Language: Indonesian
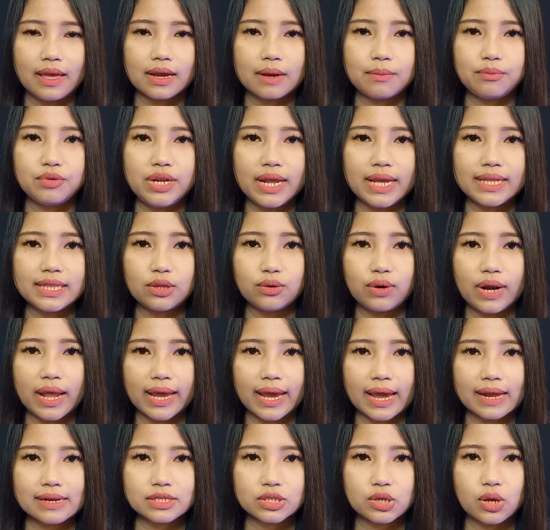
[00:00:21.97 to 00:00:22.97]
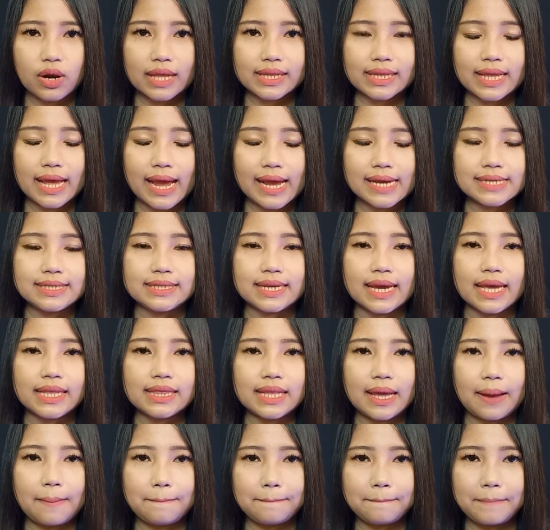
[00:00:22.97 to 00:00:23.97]
kemudian tunaikan sholat hajat
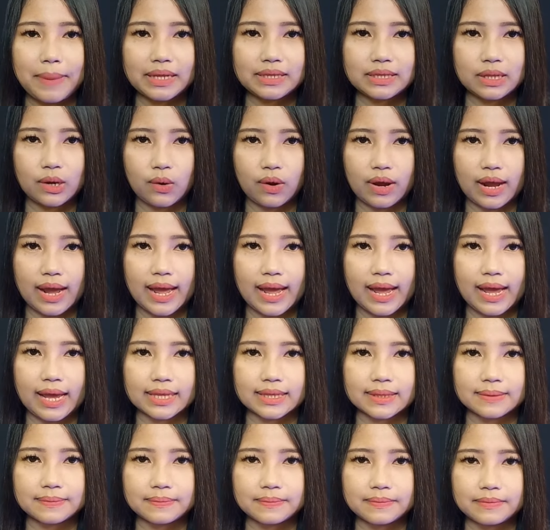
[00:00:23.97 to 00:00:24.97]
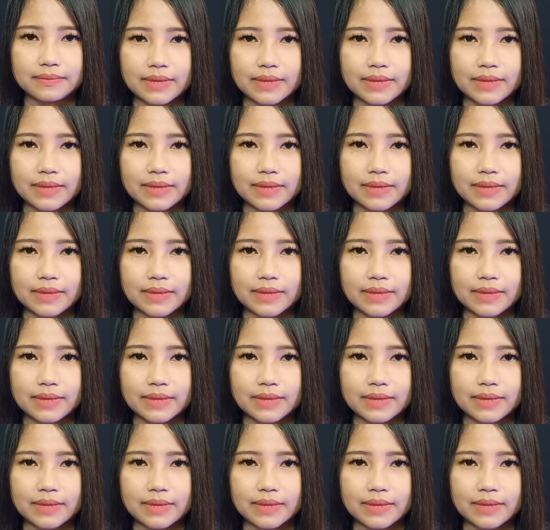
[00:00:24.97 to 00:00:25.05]
4 rokaat